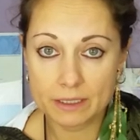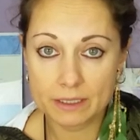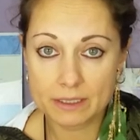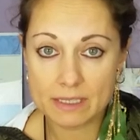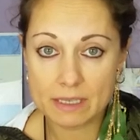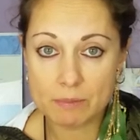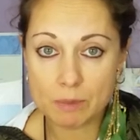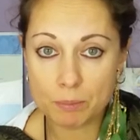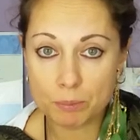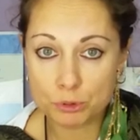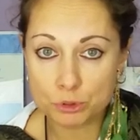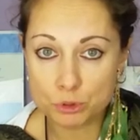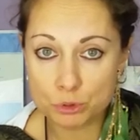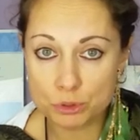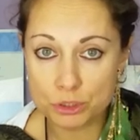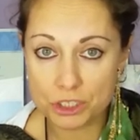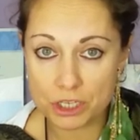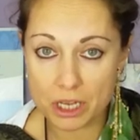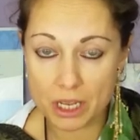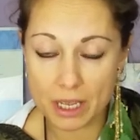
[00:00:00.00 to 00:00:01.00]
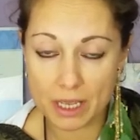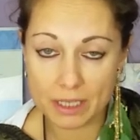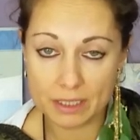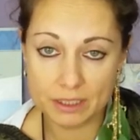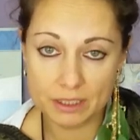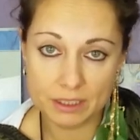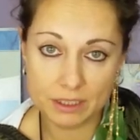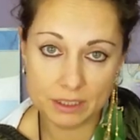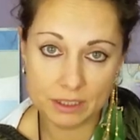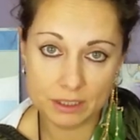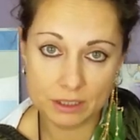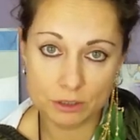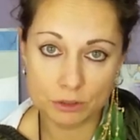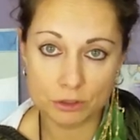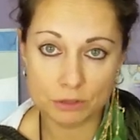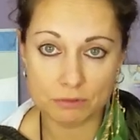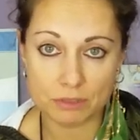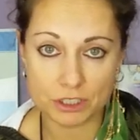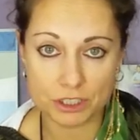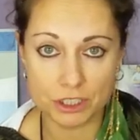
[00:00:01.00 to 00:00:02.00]
y, samopoczucie i, i,
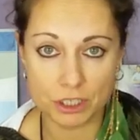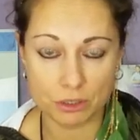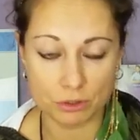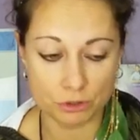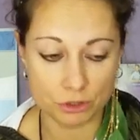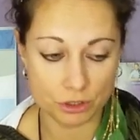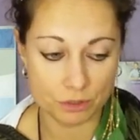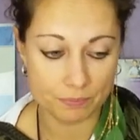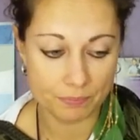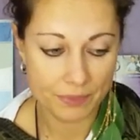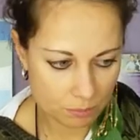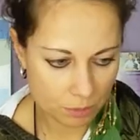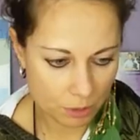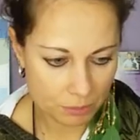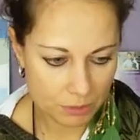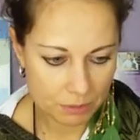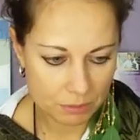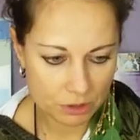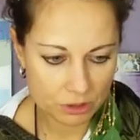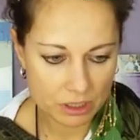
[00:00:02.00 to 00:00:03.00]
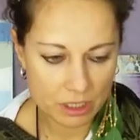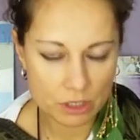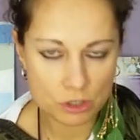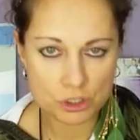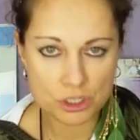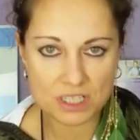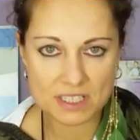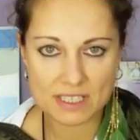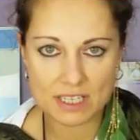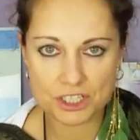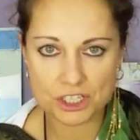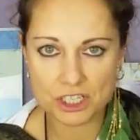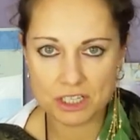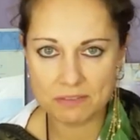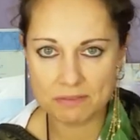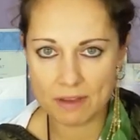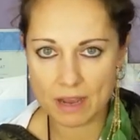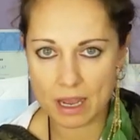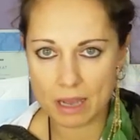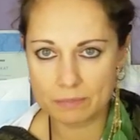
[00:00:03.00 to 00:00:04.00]
o to właśnie chodzi. Pomimo tego, że
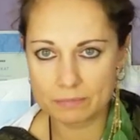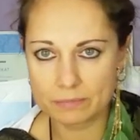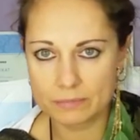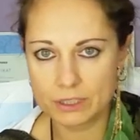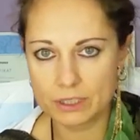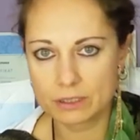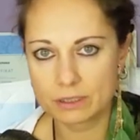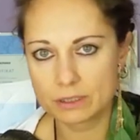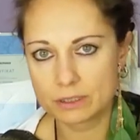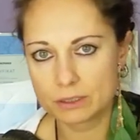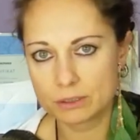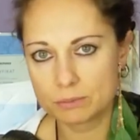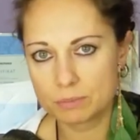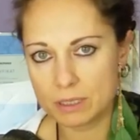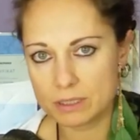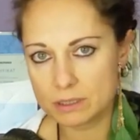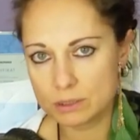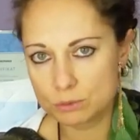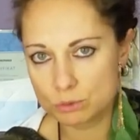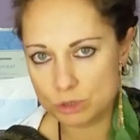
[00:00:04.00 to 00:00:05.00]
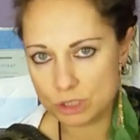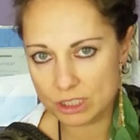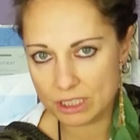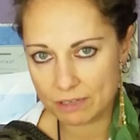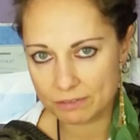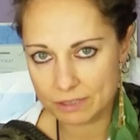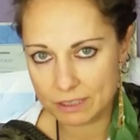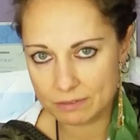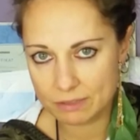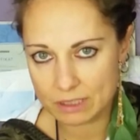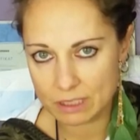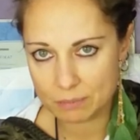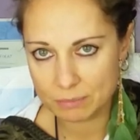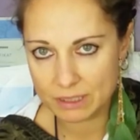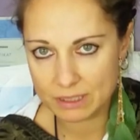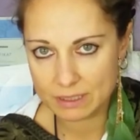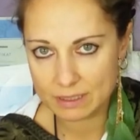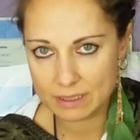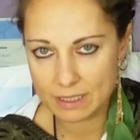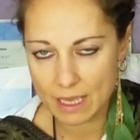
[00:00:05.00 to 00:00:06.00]
zażywam bardzo duże dawki
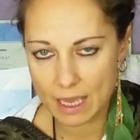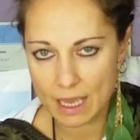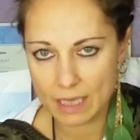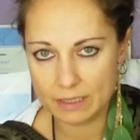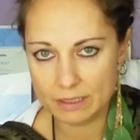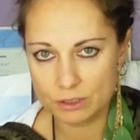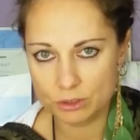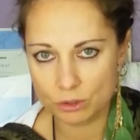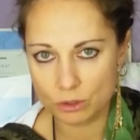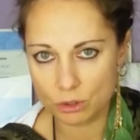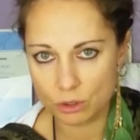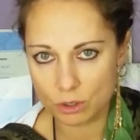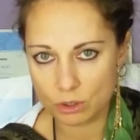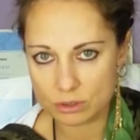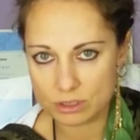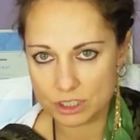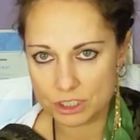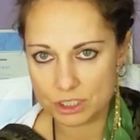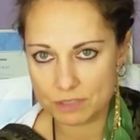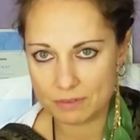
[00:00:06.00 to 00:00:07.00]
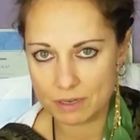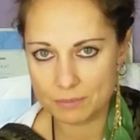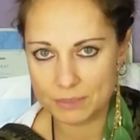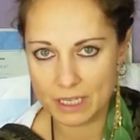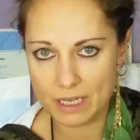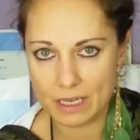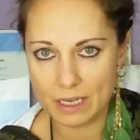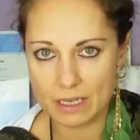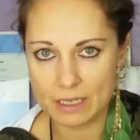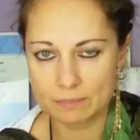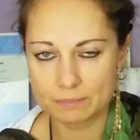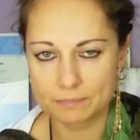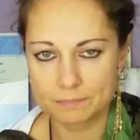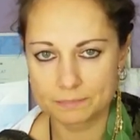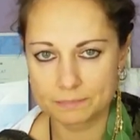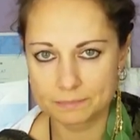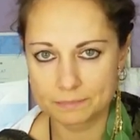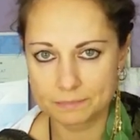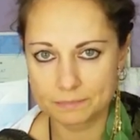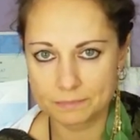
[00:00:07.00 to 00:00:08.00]
witaminy D i to zażywam je mm,
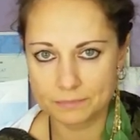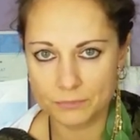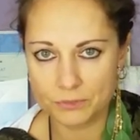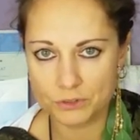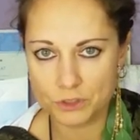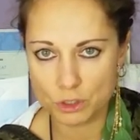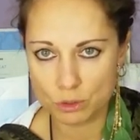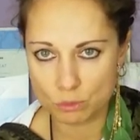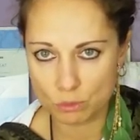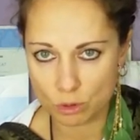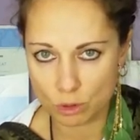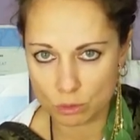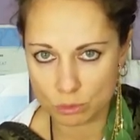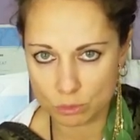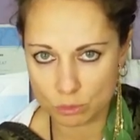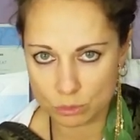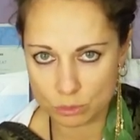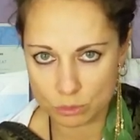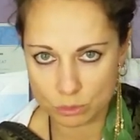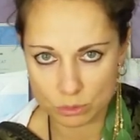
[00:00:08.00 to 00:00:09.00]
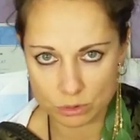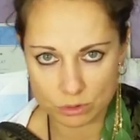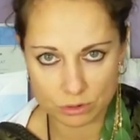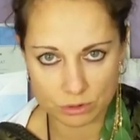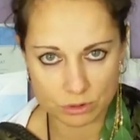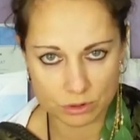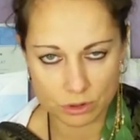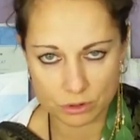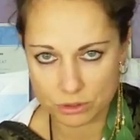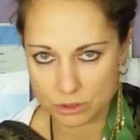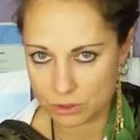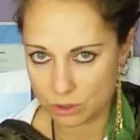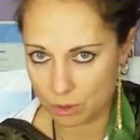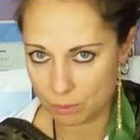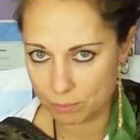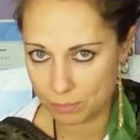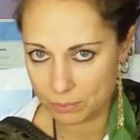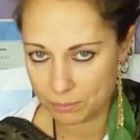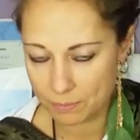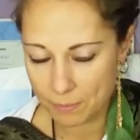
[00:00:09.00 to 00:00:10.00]
w ciągu roku
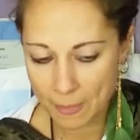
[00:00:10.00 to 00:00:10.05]
non-stop,